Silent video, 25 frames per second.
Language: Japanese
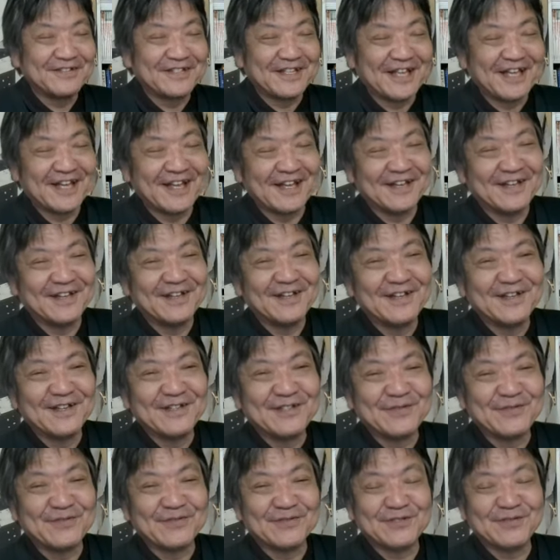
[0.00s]
で
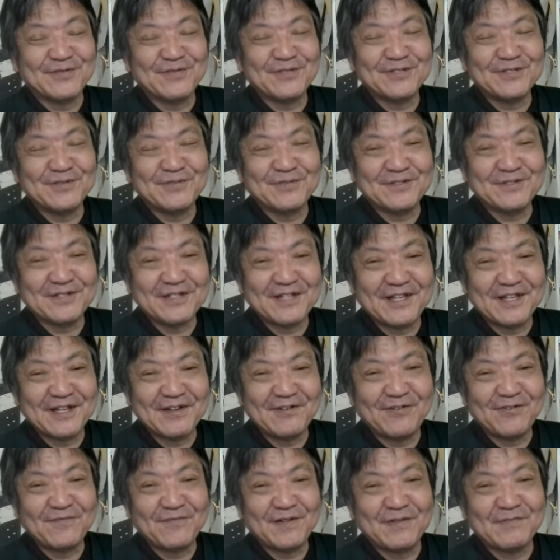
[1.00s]
でもそもそもね
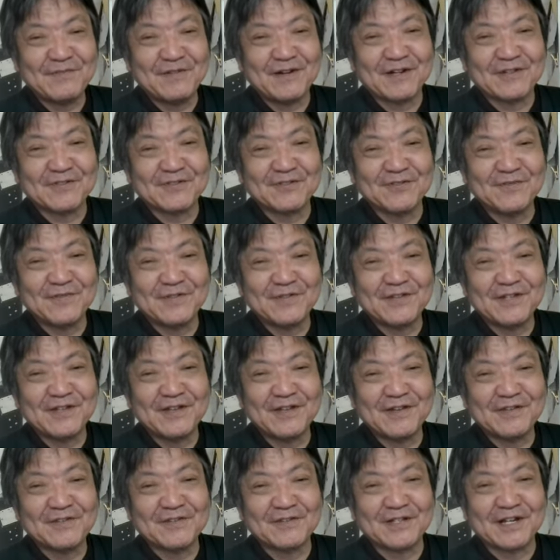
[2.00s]
オバマはノーベル
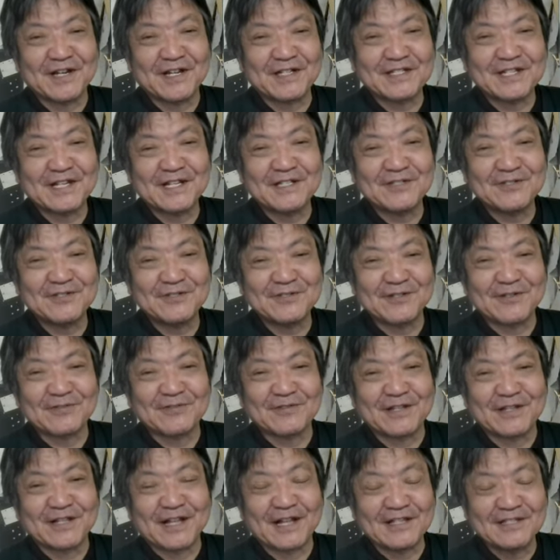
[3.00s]
平和賞で値するような
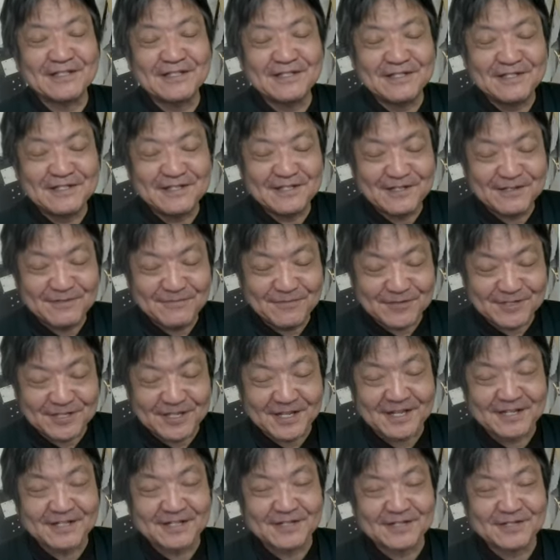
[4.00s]
ことは何にも
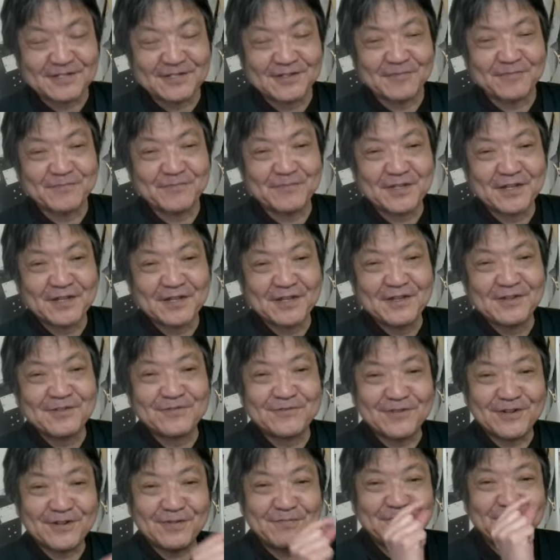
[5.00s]
しないんですよ
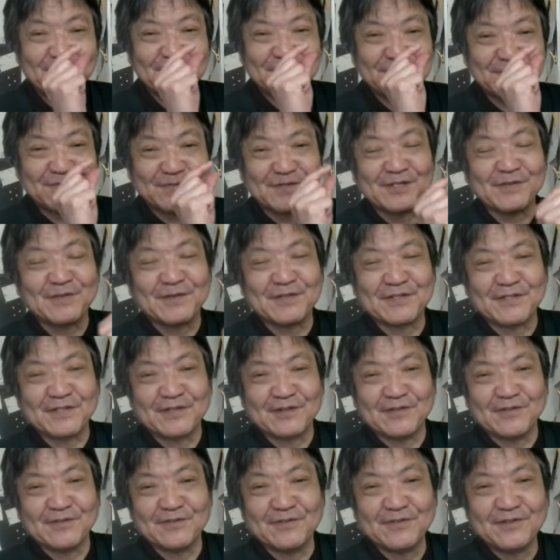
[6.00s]
これっぽっちもしてませ
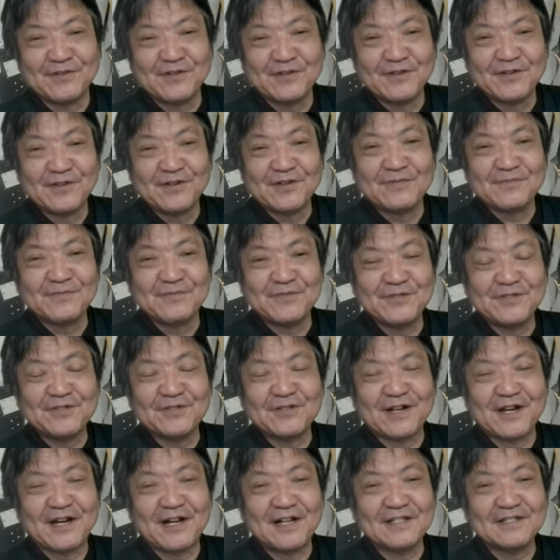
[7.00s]
んよむし
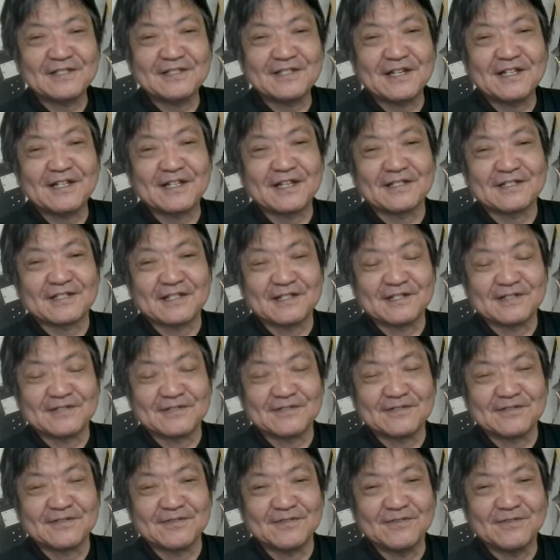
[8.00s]
ろ反対だったんで
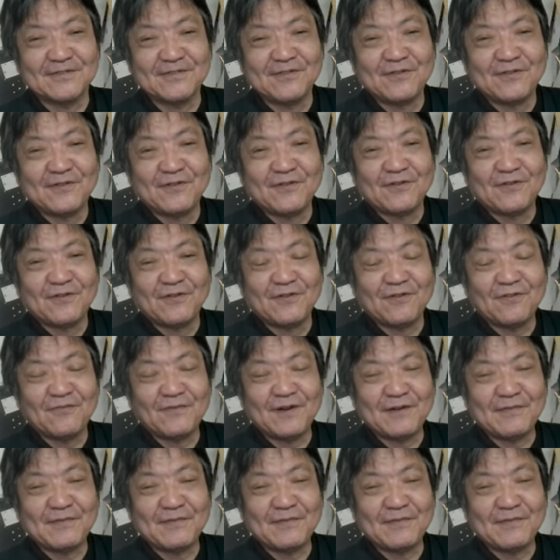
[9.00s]
すよオ